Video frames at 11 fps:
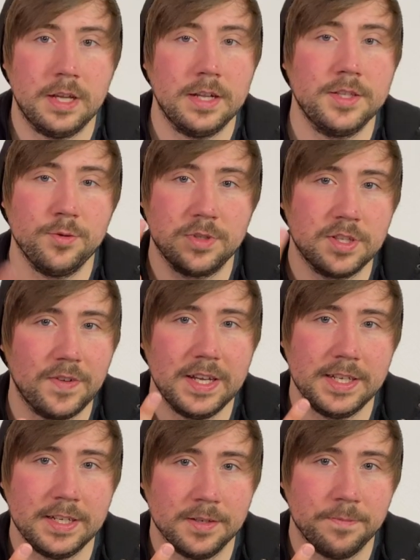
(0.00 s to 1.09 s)
Dazu zwei
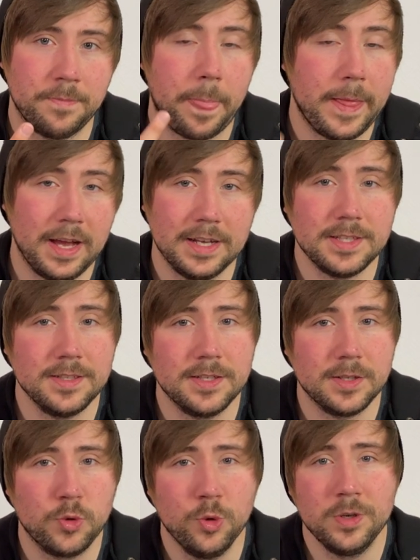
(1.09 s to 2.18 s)
Dinge.
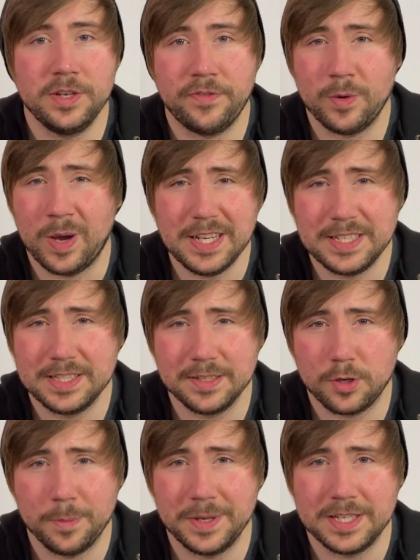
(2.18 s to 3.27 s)
Erstens, KuchenTV hat diese
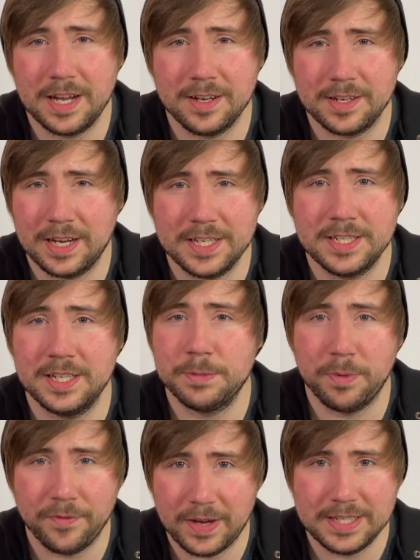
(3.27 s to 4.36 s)
Kommentare gar nicht als
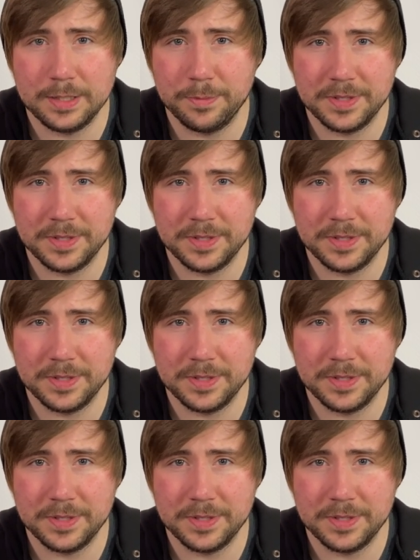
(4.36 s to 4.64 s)
Beweise